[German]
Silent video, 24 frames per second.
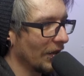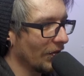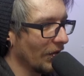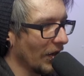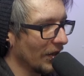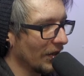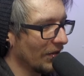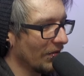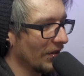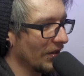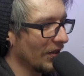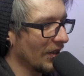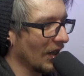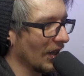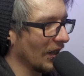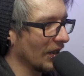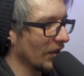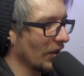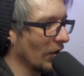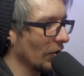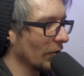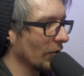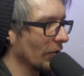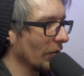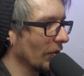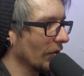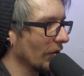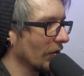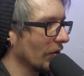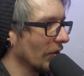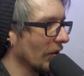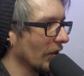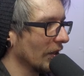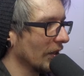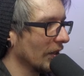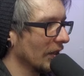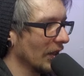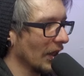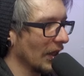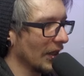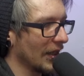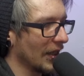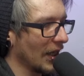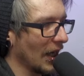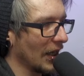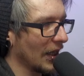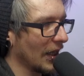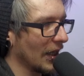ich weiß nicht, wie ich es anders ausdrücken soll. Das ist
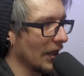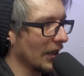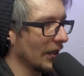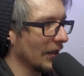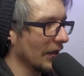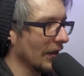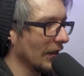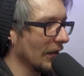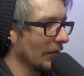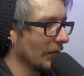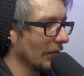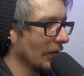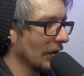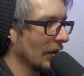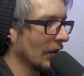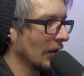halt Kacki, Alter.